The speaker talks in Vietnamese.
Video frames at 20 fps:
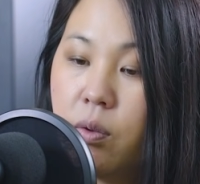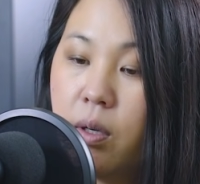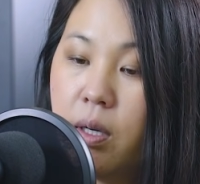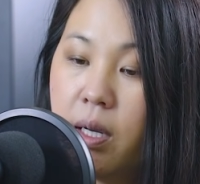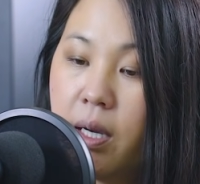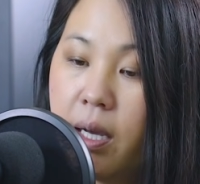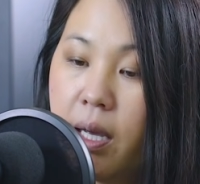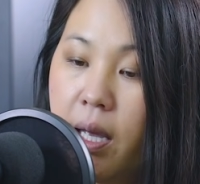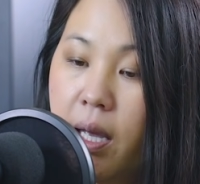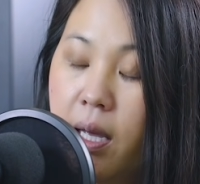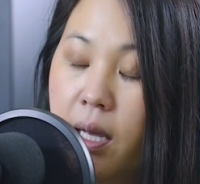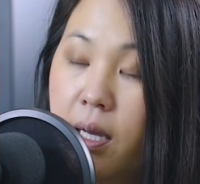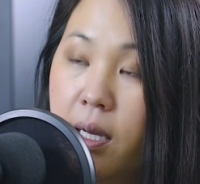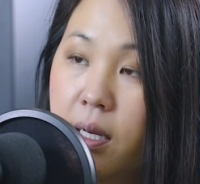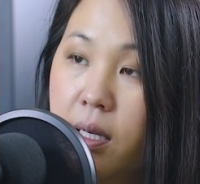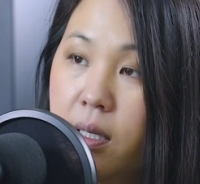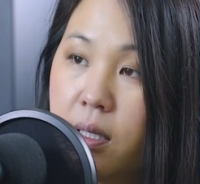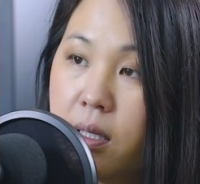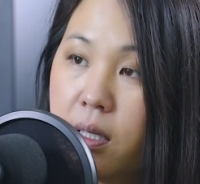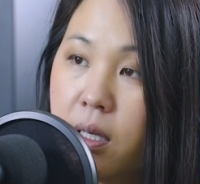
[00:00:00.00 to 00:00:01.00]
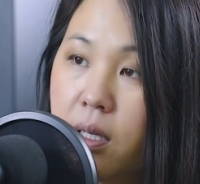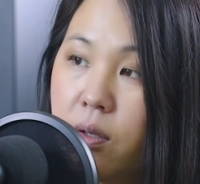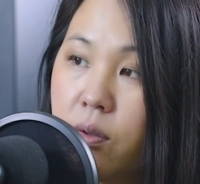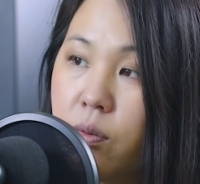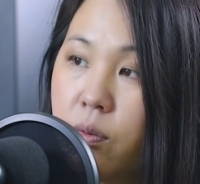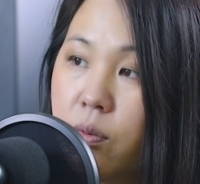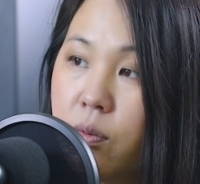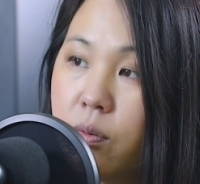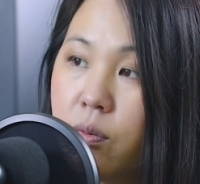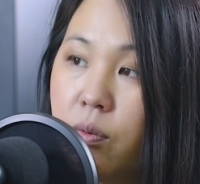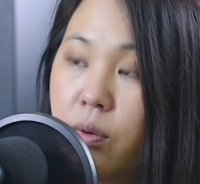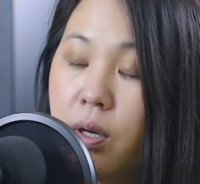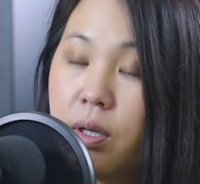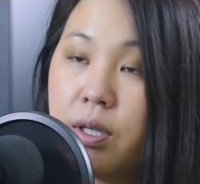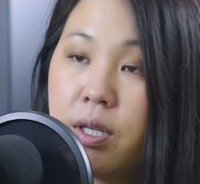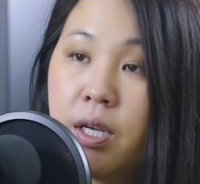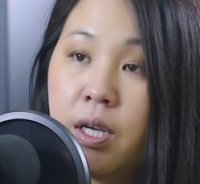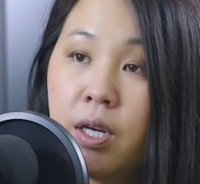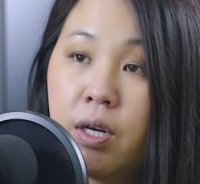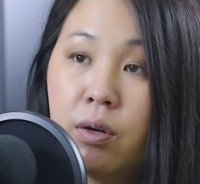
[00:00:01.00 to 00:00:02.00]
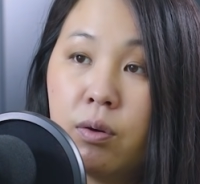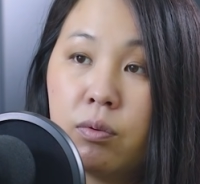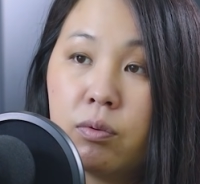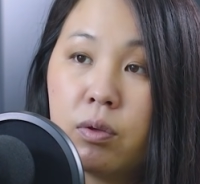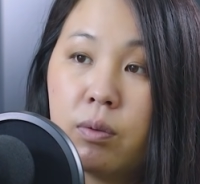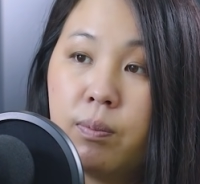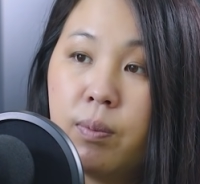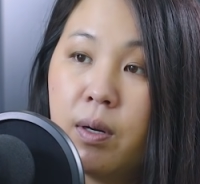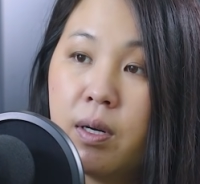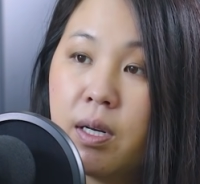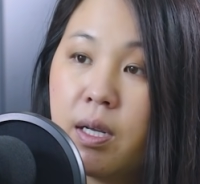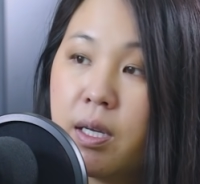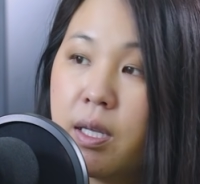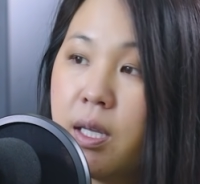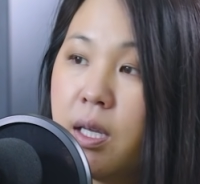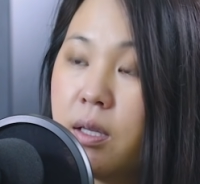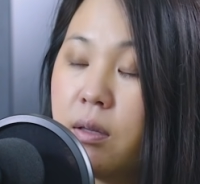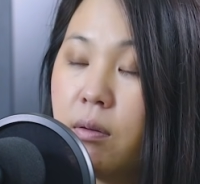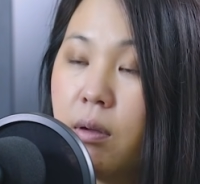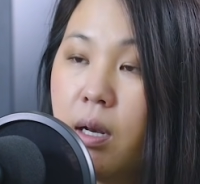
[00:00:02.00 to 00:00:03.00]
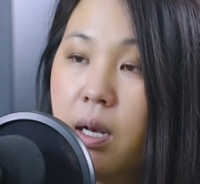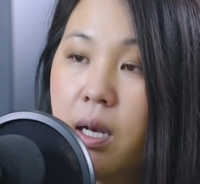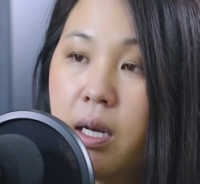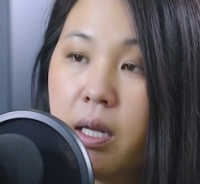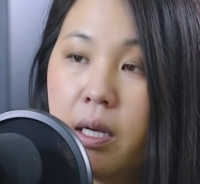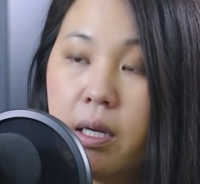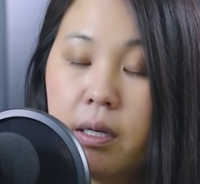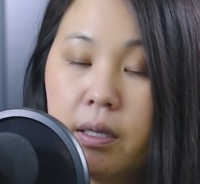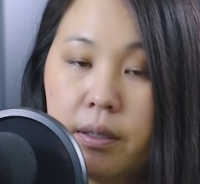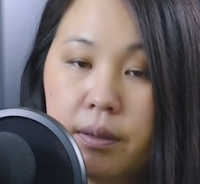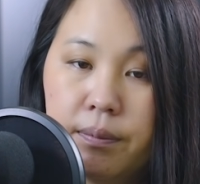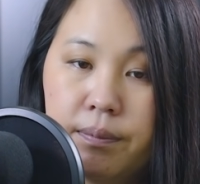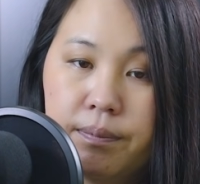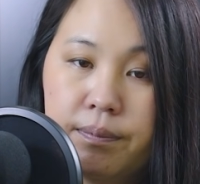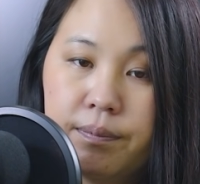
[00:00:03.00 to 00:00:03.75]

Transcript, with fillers: có liếc cá chị yêu qua là chị đó cũng tập bao nhiêu chị đó ít lệ nữa